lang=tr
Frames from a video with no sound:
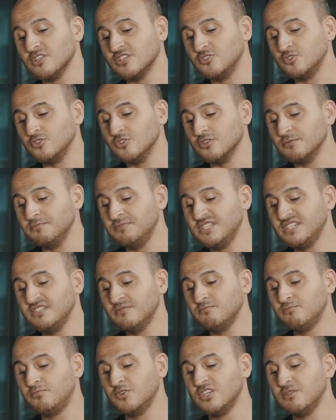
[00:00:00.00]
açıyor
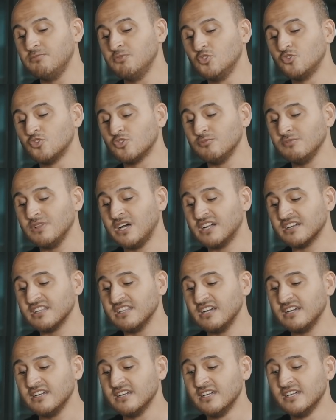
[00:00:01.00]
bir, bu gibi
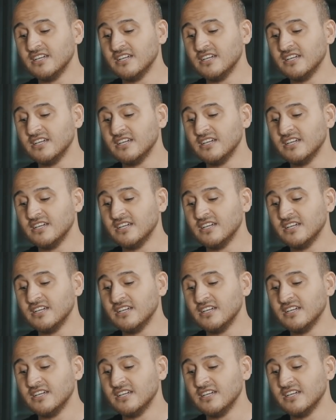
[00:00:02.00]
durumlarda.